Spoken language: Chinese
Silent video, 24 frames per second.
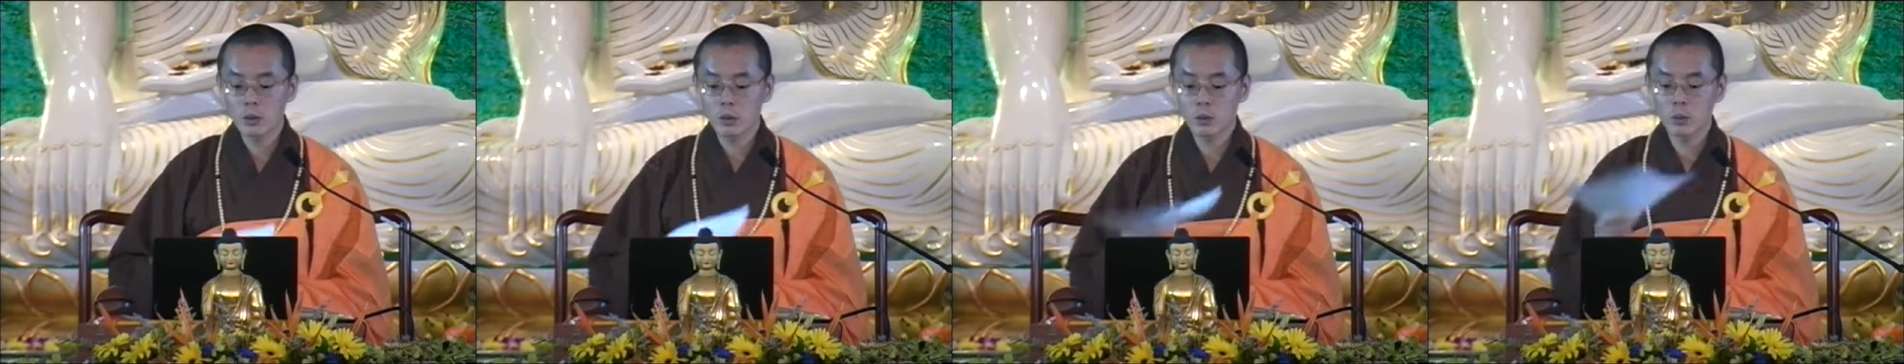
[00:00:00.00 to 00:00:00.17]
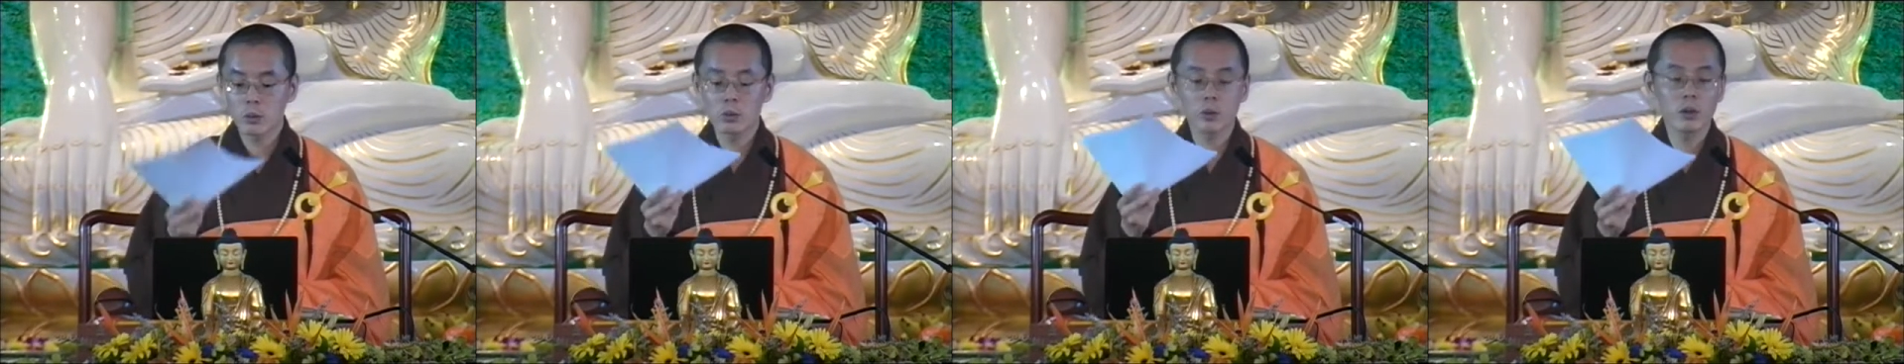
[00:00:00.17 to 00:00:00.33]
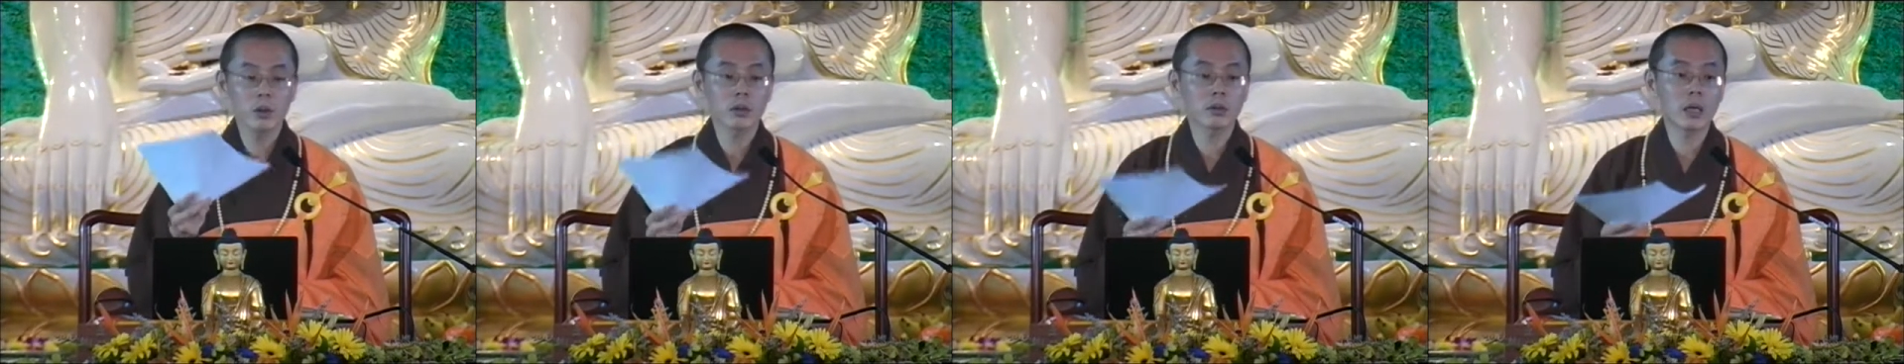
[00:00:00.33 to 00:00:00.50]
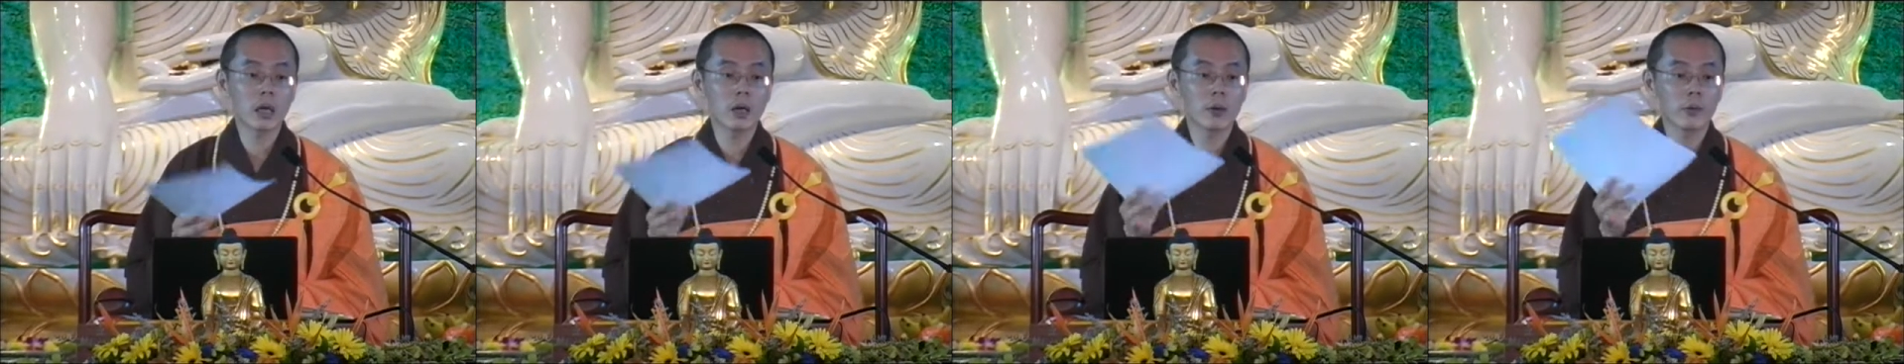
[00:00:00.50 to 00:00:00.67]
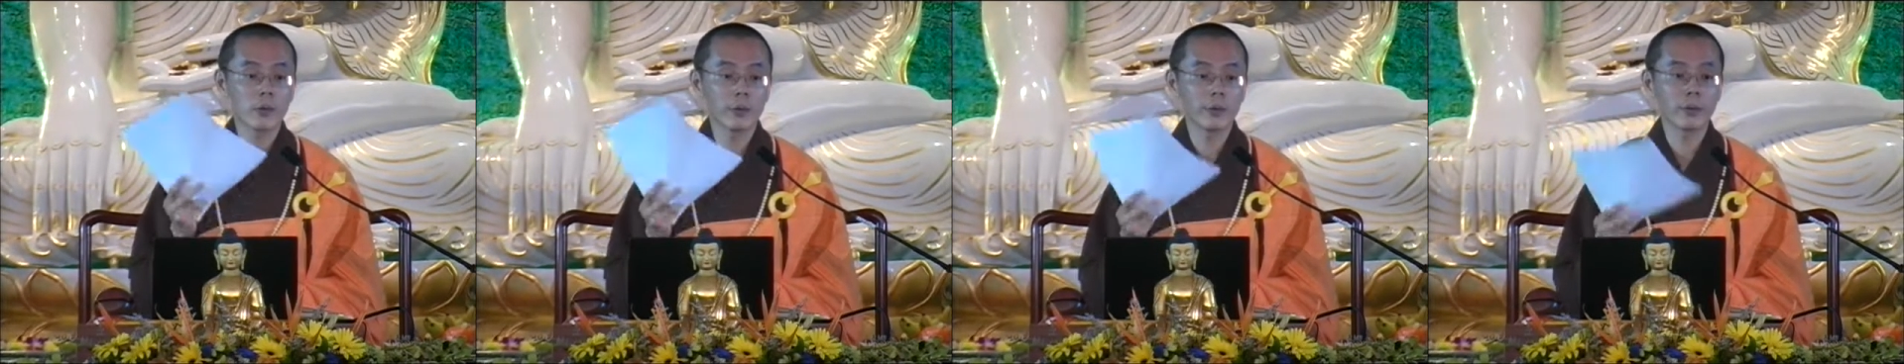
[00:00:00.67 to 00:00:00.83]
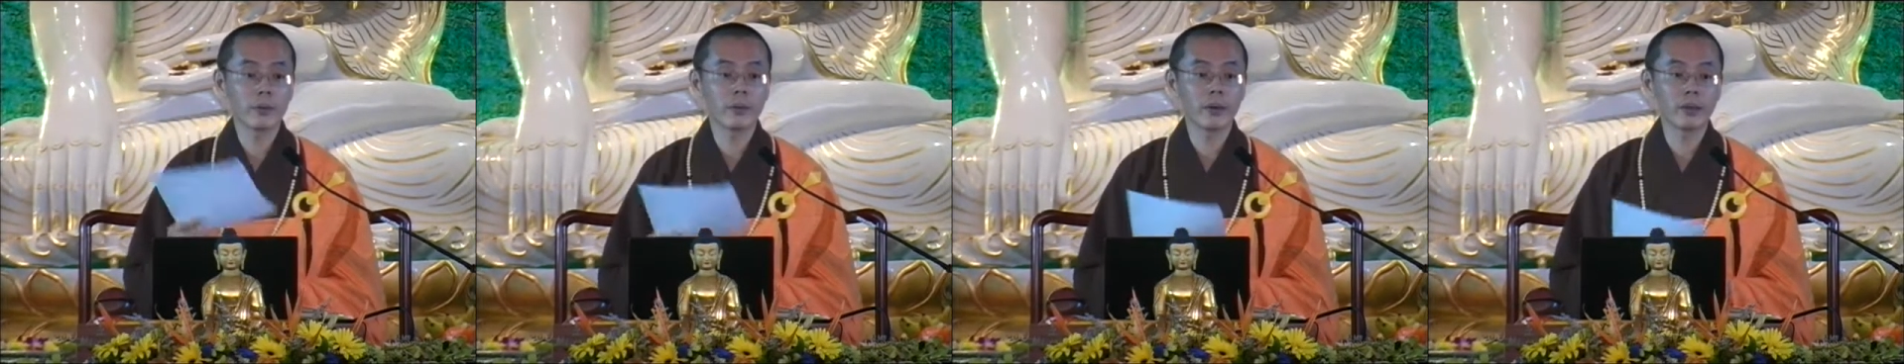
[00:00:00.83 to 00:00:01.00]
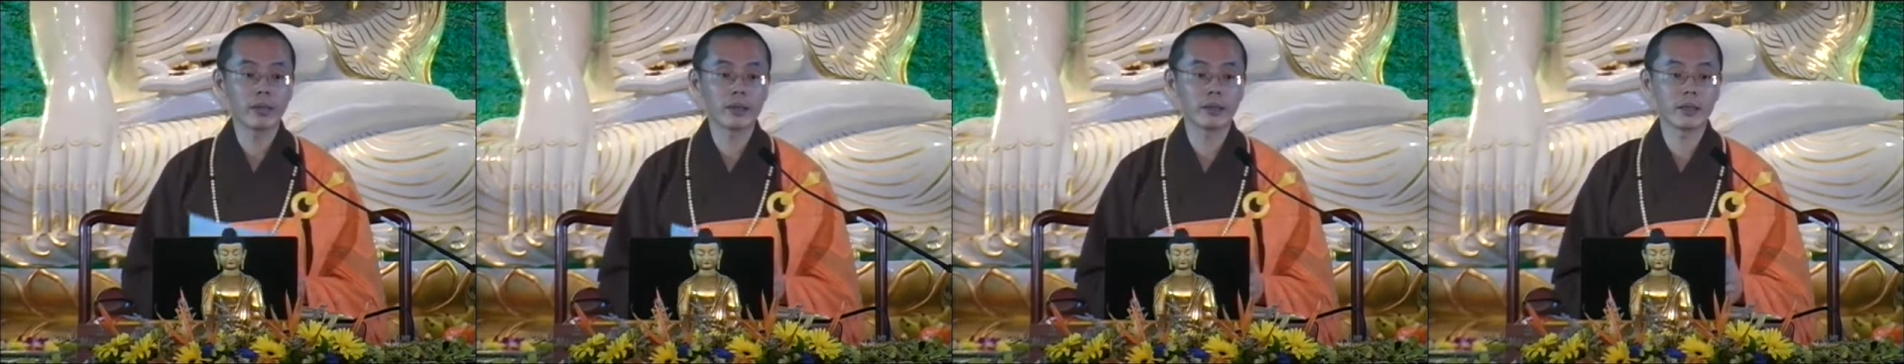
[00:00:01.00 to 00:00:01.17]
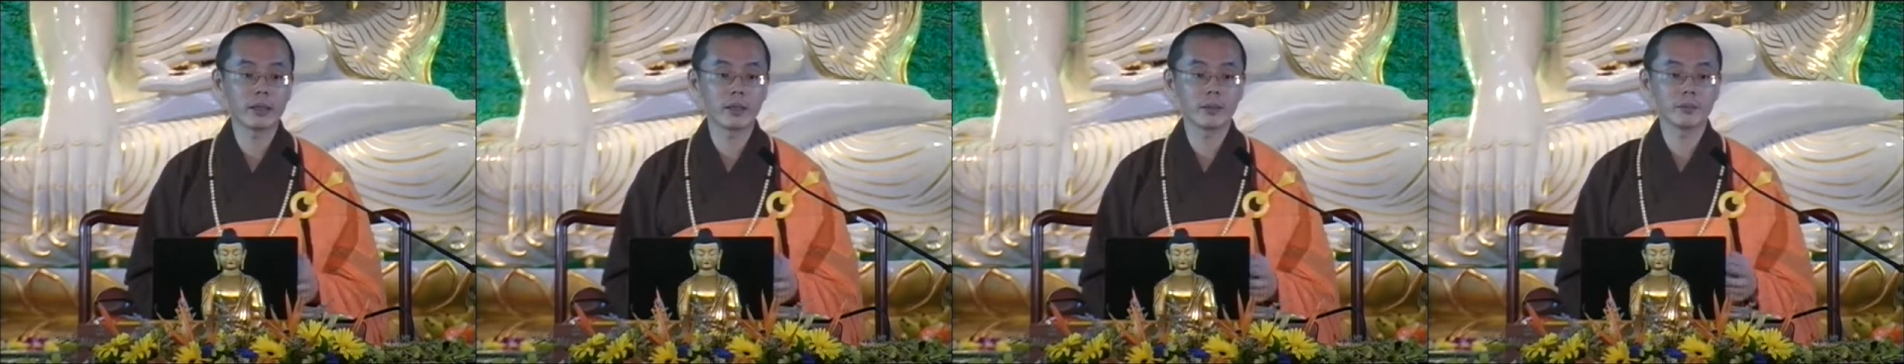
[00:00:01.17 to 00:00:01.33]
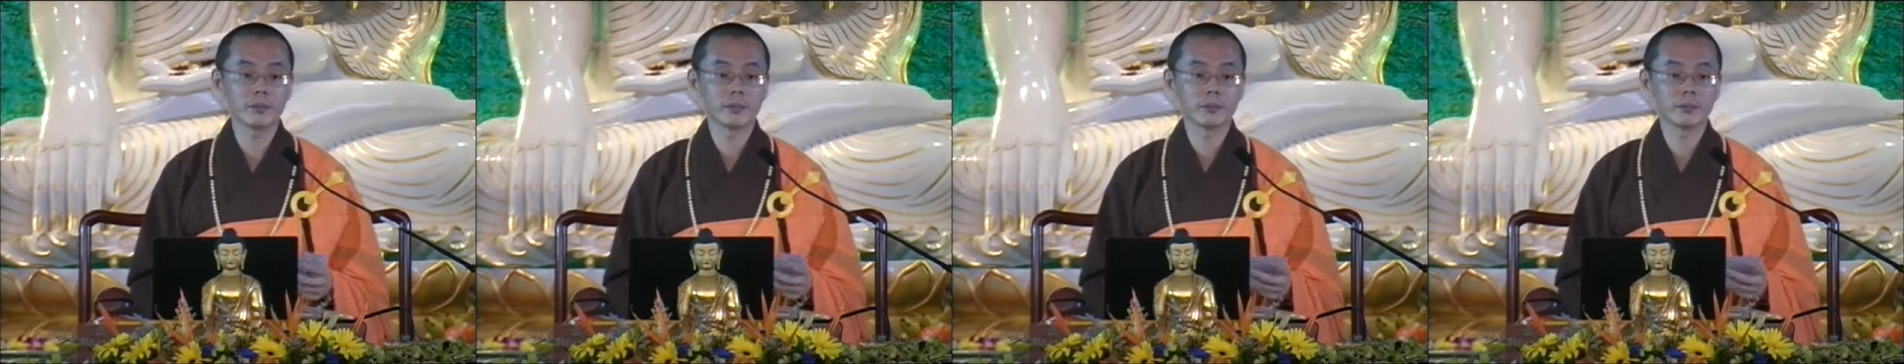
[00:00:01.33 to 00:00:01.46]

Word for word: 出6道轮回的。